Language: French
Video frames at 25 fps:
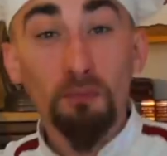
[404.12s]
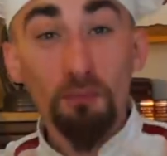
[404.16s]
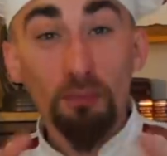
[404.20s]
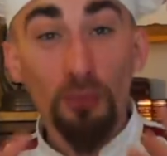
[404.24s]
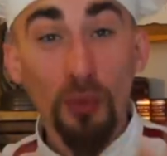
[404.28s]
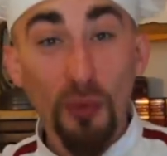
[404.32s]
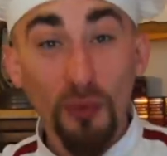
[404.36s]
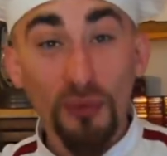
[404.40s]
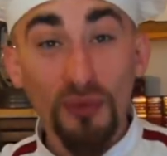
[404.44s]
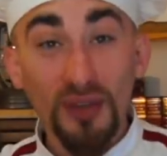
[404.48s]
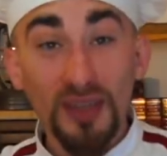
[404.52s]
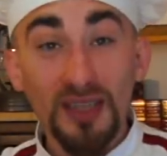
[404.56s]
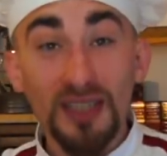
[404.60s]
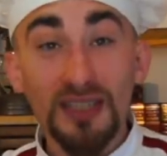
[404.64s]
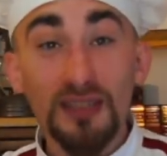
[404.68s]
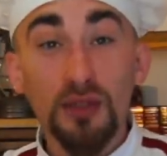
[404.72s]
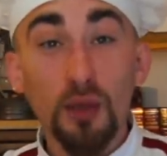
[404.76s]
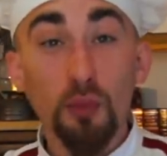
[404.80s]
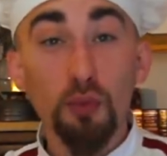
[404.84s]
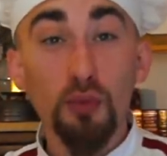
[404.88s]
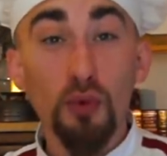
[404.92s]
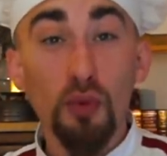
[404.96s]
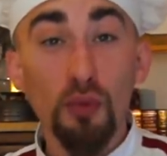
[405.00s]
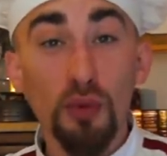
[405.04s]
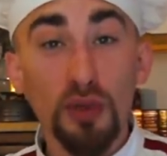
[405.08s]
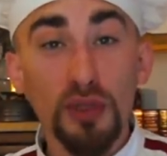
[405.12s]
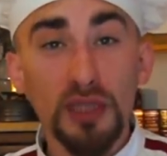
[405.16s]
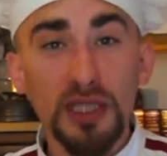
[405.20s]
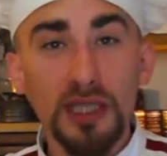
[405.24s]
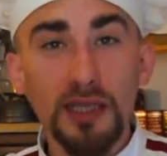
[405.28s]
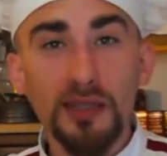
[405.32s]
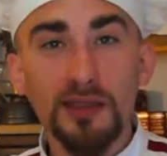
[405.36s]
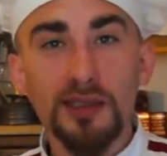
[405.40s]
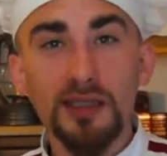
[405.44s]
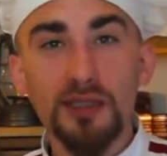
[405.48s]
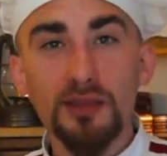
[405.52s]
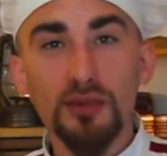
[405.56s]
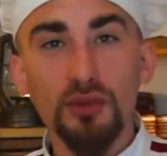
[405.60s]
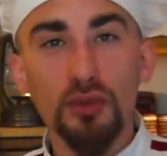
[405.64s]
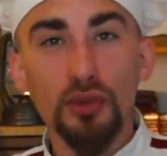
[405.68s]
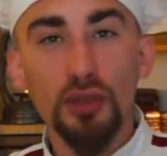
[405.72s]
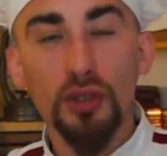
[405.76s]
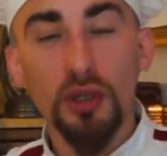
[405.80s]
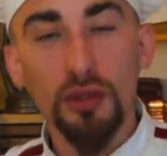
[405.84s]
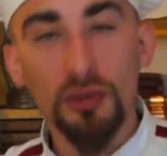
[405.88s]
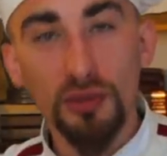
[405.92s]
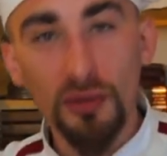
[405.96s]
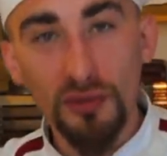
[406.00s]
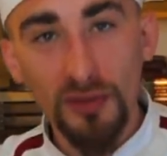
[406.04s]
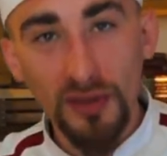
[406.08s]
Profitez-en pour me dire si ce
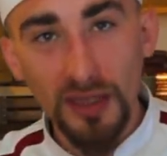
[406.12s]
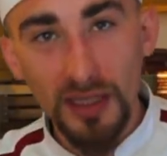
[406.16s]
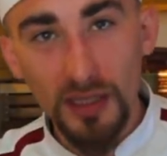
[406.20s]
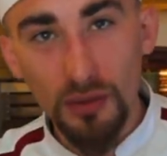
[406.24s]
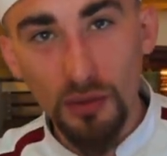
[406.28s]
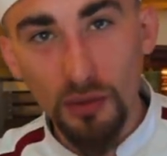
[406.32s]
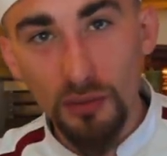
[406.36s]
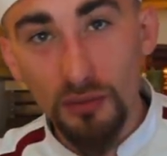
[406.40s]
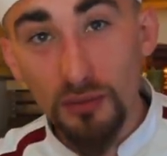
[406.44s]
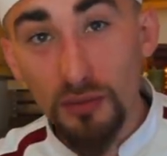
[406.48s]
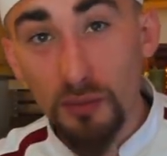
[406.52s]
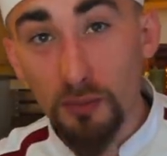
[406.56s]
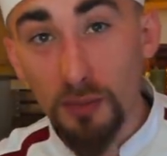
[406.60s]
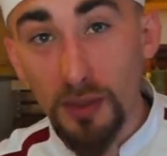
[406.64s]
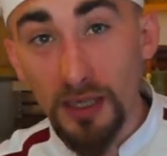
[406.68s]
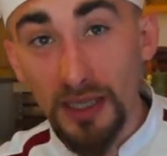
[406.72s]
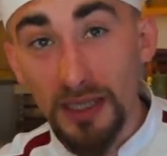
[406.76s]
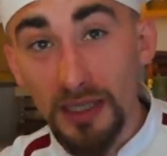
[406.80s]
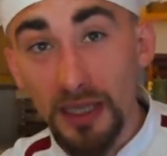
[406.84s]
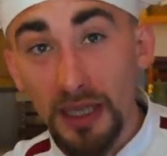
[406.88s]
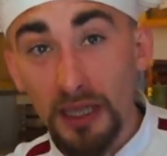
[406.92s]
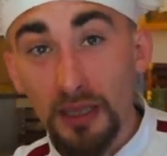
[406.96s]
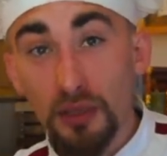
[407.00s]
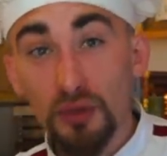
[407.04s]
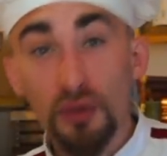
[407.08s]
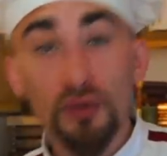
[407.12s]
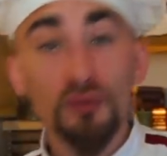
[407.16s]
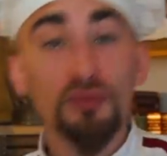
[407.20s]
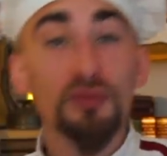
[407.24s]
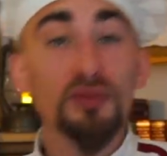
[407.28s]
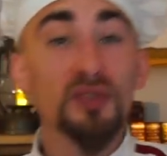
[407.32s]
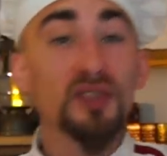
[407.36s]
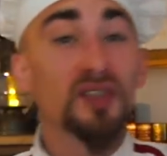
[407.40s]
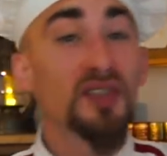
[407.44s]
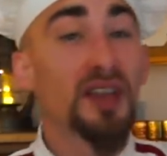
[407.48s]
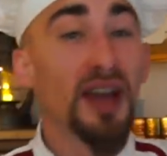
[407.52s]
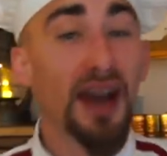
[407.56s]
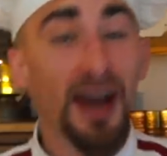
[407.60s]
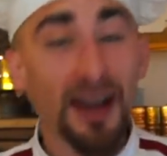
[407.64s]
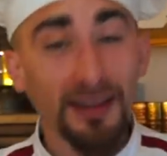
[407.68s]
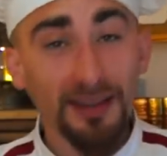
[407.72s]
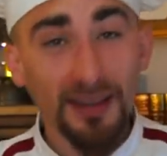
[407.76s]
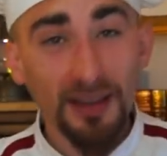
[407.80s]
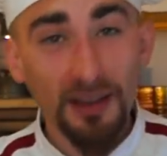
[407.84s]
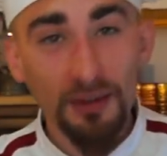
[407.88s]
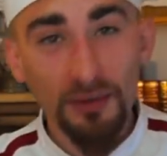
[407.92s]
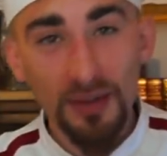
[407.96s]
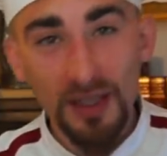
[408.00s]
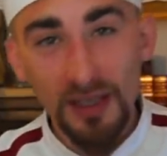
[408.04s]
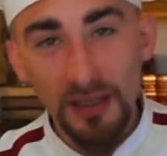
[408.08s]
genre de vidéo vous plaît. Je vous dis à
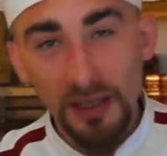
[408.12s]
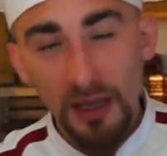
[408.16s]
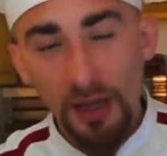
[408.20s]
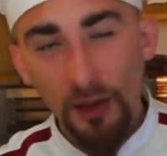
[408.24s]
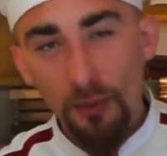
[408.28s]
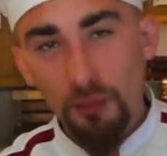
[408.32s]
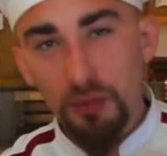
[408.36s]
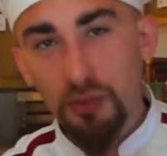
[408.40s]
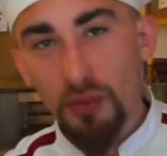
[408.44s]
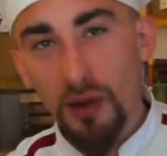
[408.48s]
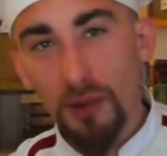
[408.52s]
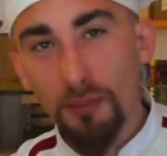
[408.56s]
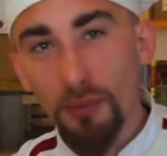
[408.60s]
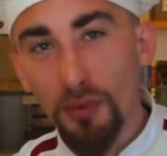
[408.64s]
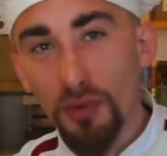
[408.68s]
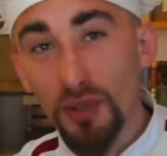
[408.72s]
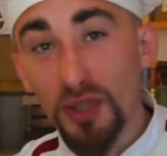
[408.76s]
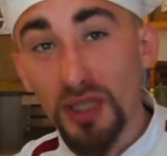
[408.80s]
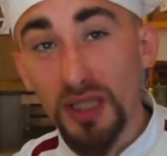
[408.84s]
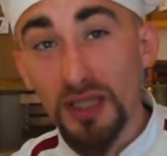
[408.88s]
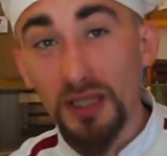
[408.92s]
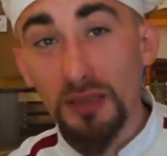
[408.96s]
très vite pour un prochain